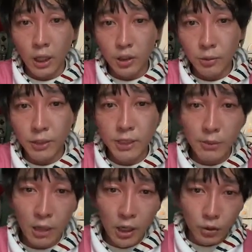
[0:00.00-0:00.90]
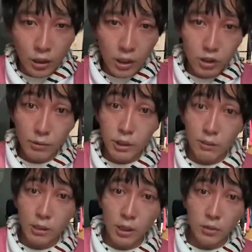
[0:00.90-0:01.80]
はい。ソベエ様あらとな。ソベエ
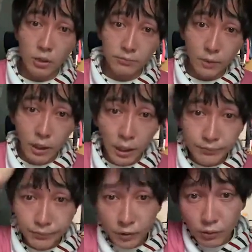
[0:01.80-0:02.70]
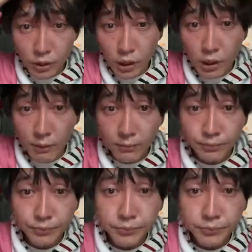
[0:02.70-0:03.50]
様あらと。はい。お疲れ様。